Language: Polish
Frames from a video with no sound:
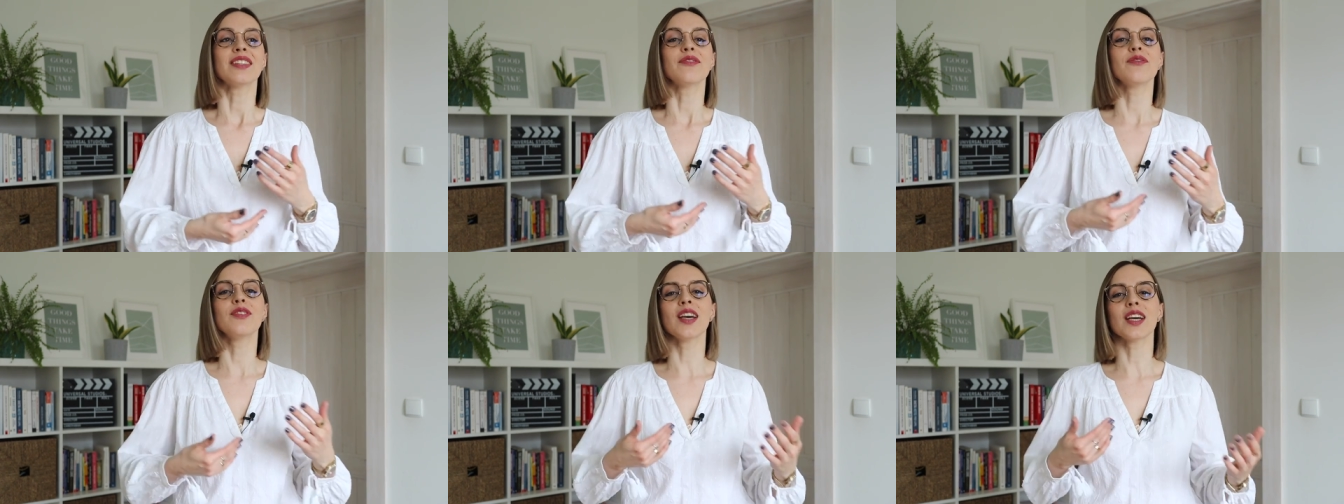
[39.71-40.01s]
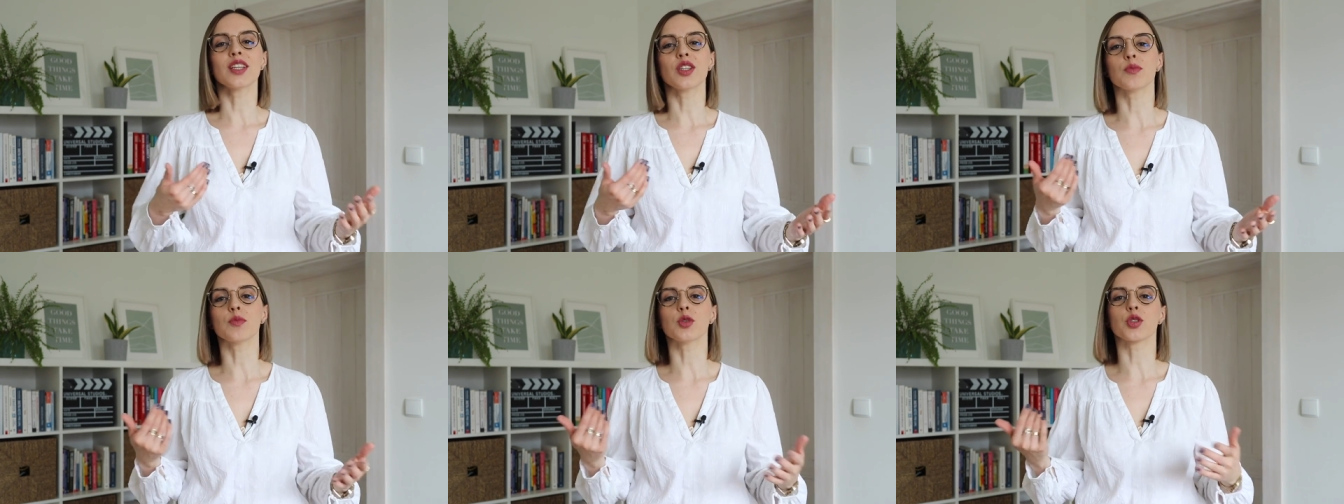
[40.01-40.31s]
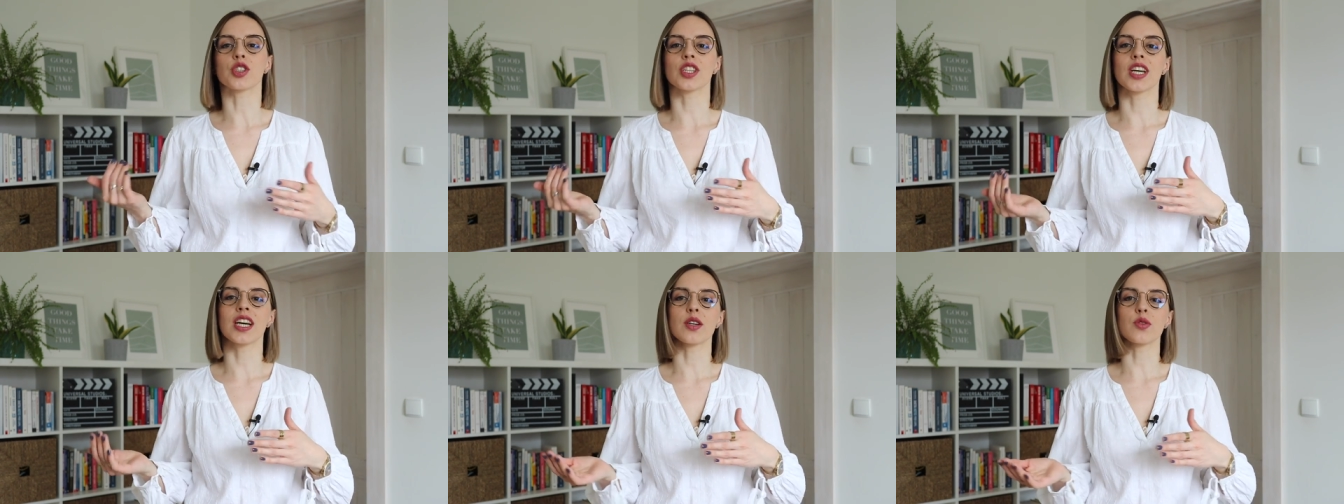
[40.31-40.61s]
Wiadomo,
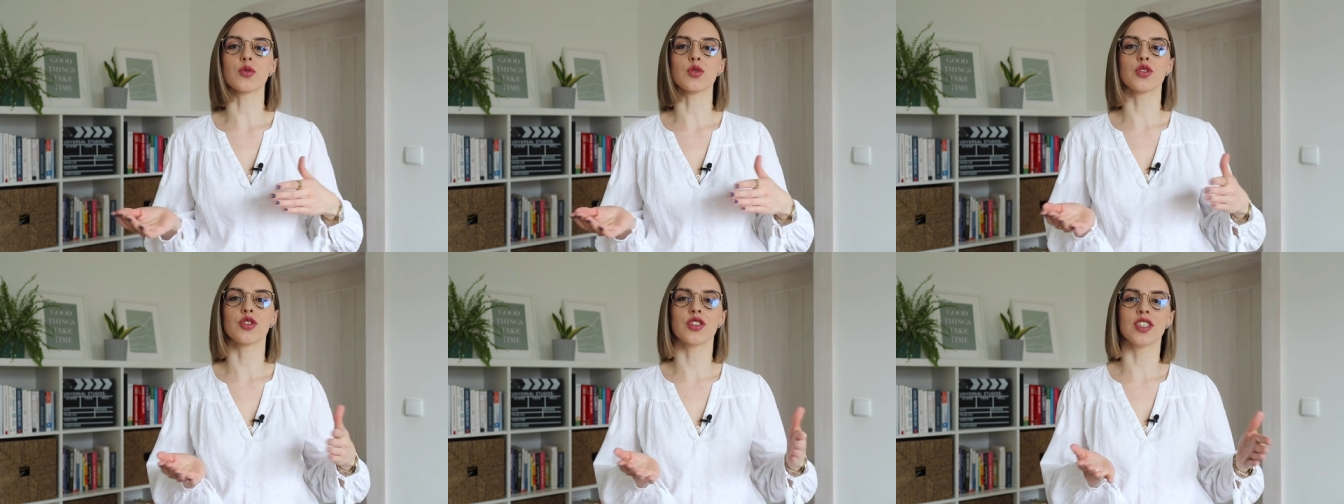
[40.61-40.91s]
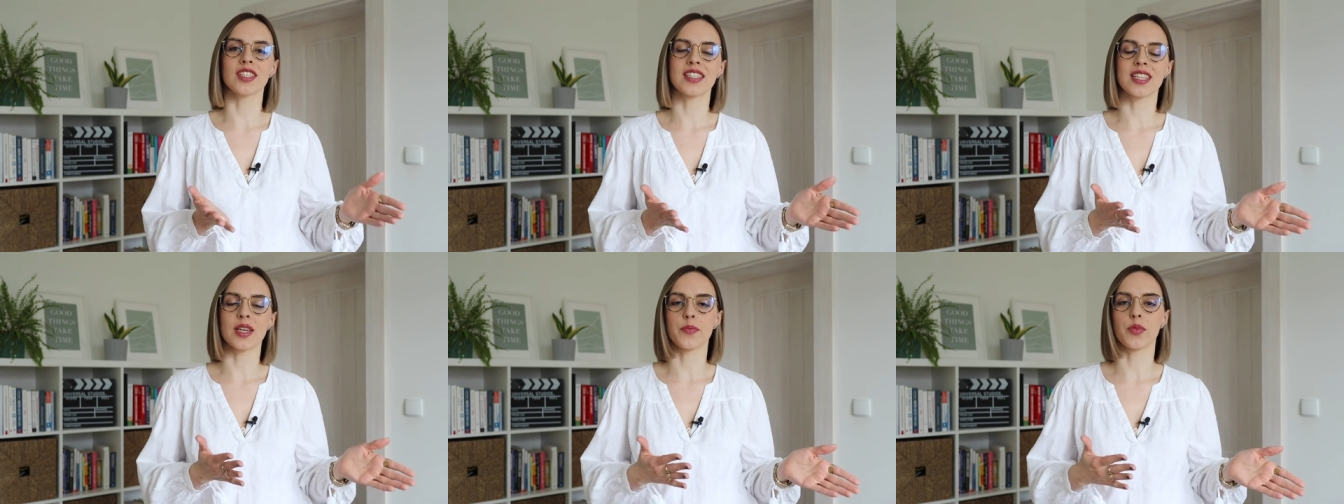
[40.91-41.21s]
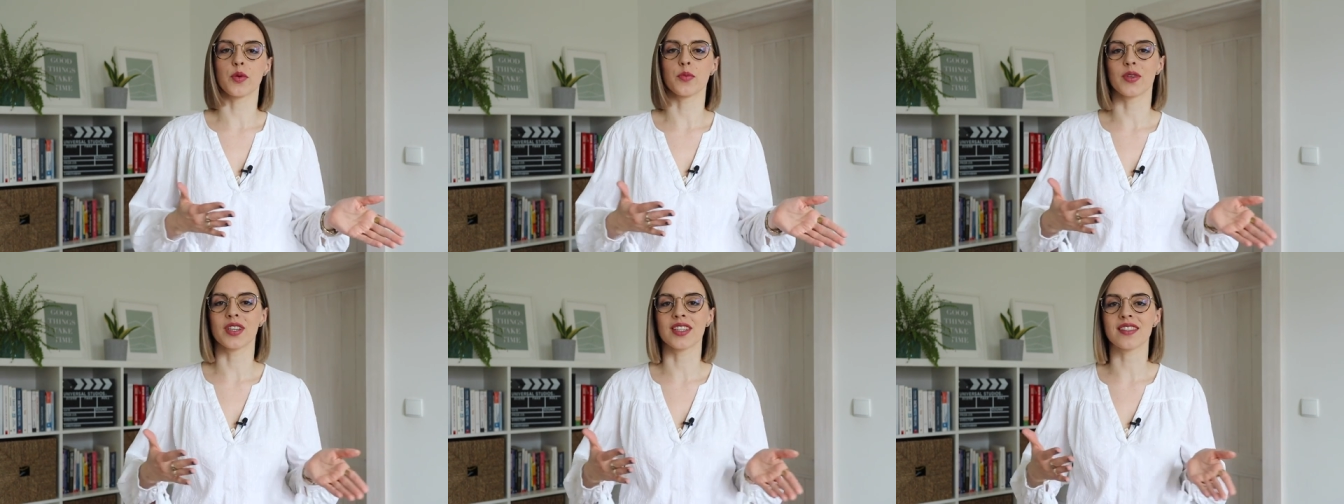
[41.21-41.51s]
że różnice
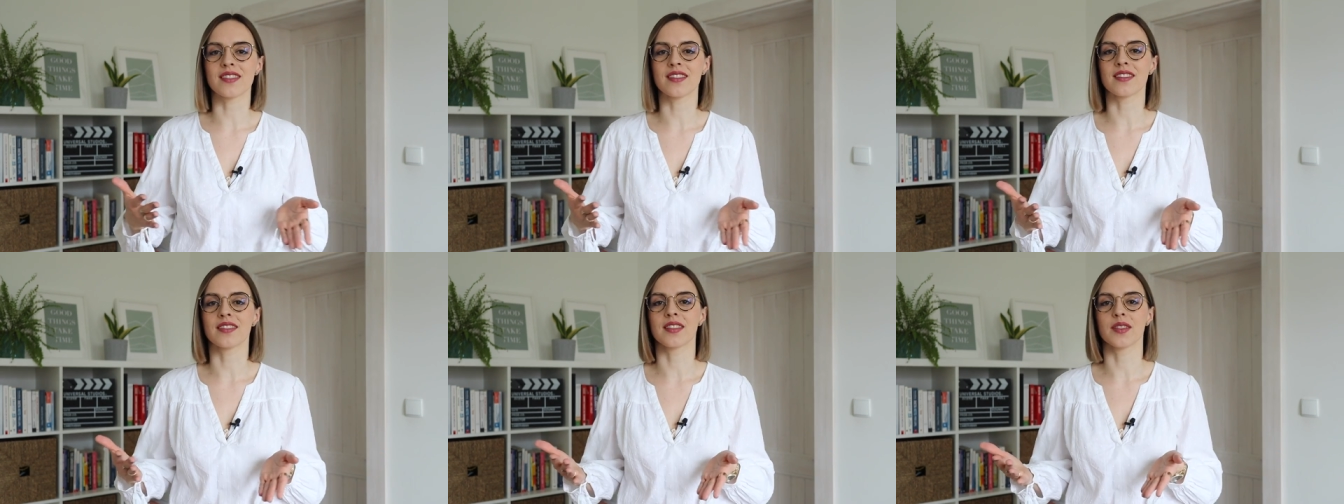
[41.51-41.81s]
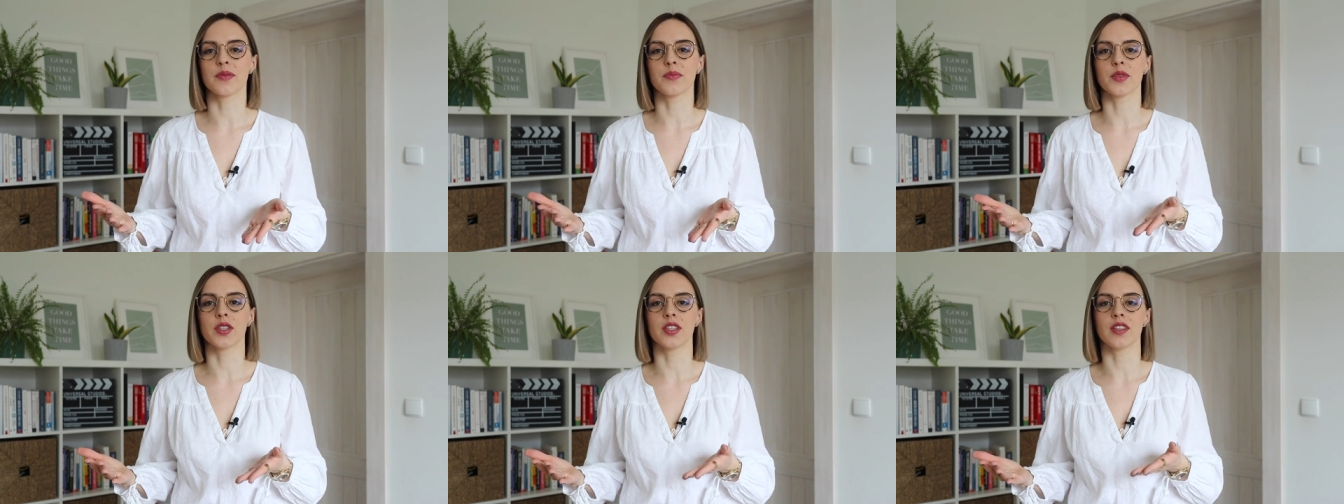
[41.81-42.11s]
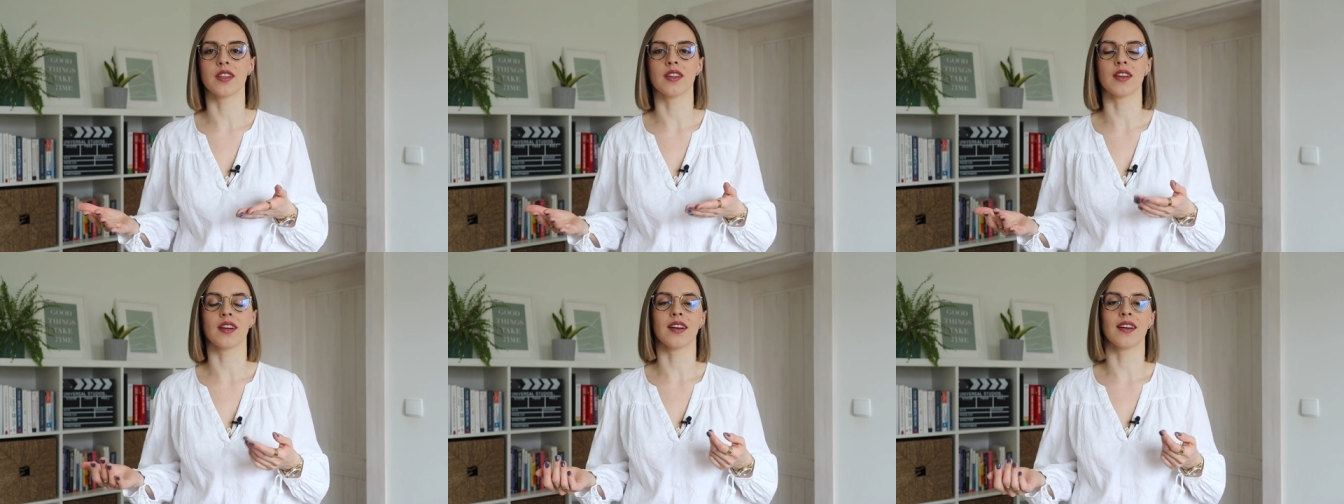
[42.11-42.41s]
pomiędzy
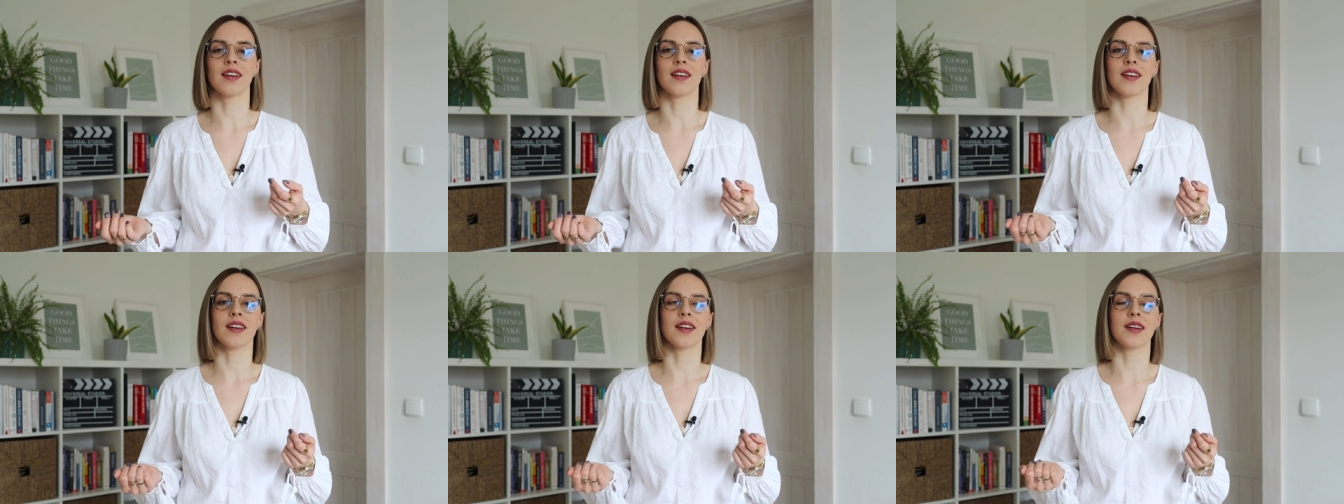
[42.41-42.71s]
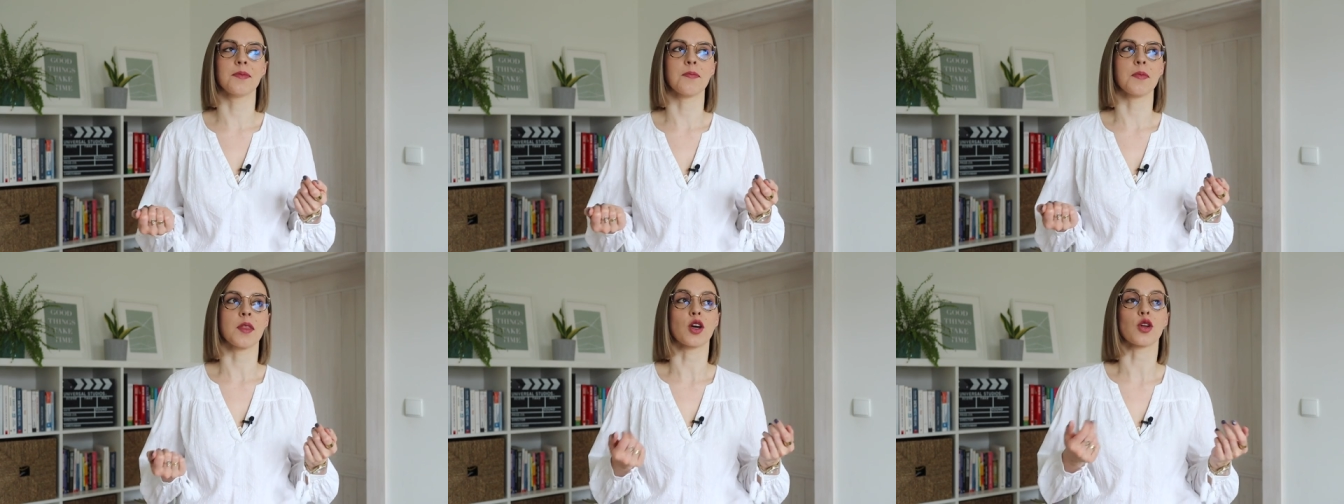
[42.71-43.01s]
tymi e,